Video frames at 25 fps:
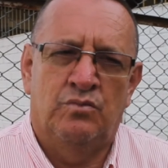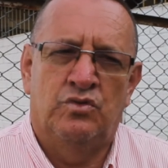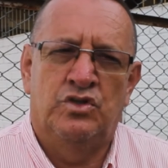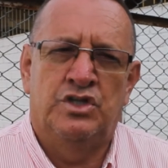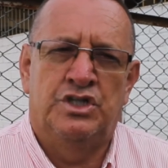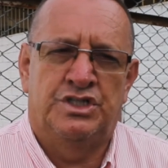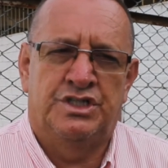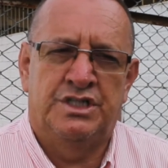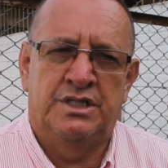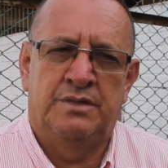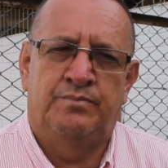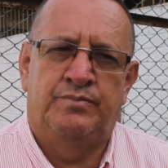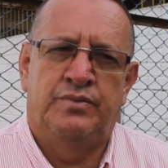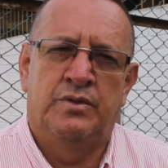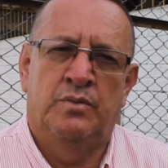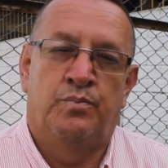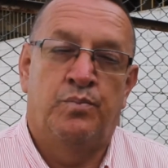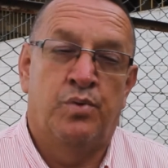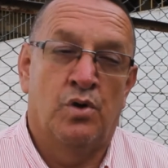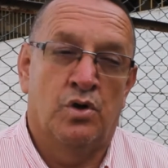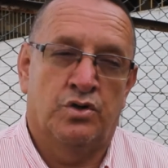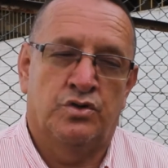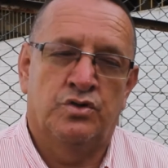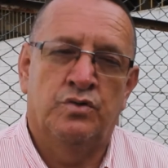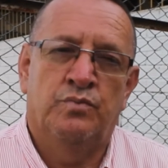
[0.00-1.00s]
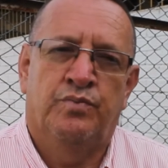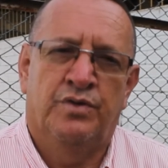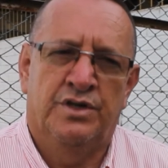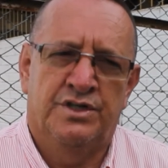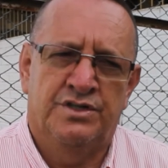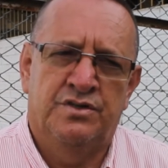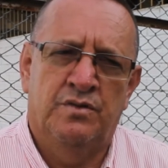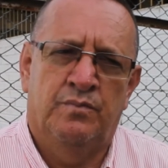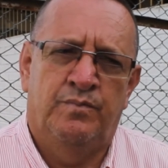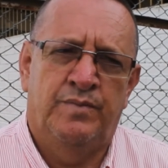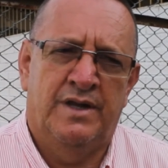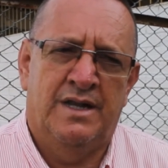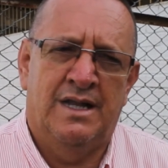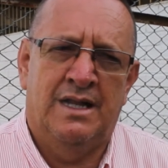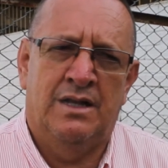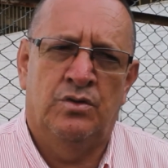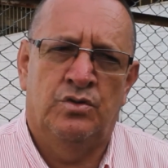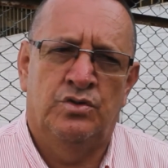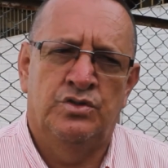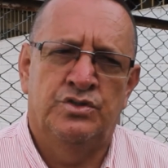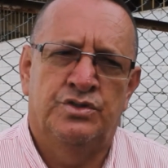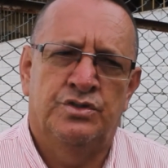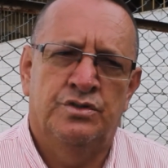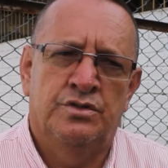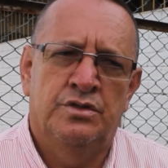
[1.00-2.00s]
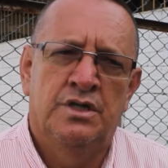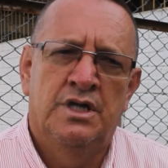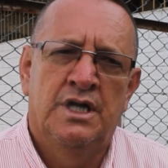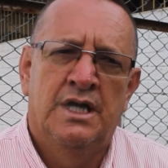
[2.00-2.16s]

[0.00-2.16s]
municipio, por supuesto Peralonso,